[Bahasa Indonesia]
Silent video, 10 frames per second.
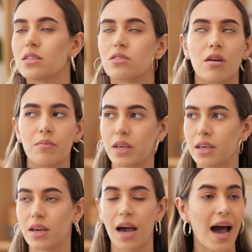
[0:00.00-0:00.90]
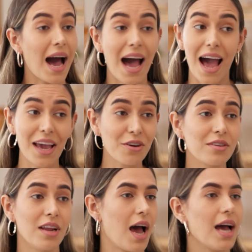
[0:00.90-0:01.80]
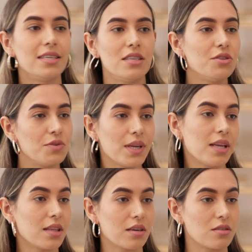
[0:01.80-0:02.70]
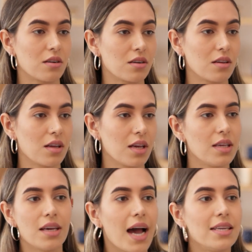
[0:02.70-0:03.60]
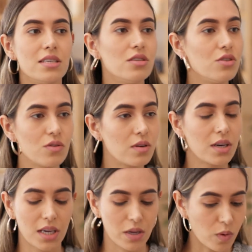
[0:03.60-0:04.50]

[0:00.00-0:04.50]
untuk bertemu dengan suami atau ayah dari anak Anda.